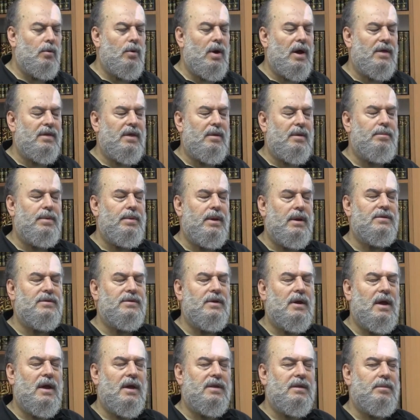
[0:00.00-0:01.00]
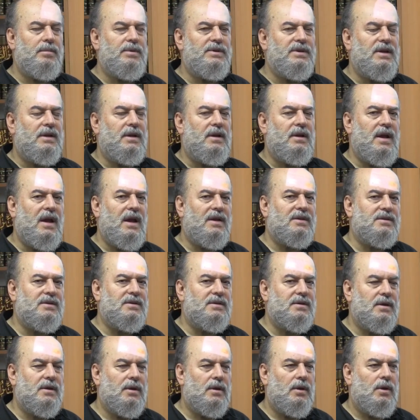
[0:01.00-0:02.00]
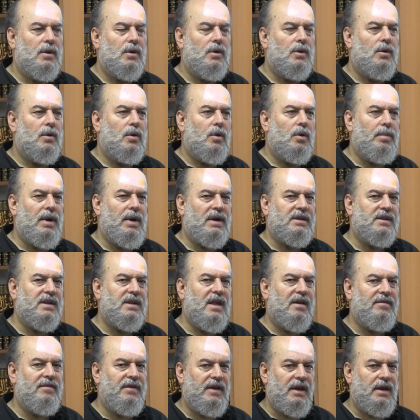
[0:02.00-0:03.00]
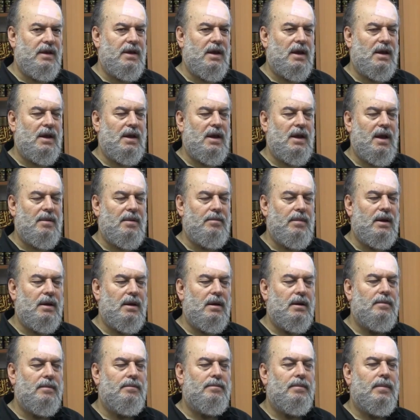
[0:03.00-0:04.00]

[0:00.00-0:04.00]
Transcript: وهذا بي هذا بزيل اليأس وبعطي دافعية للعمل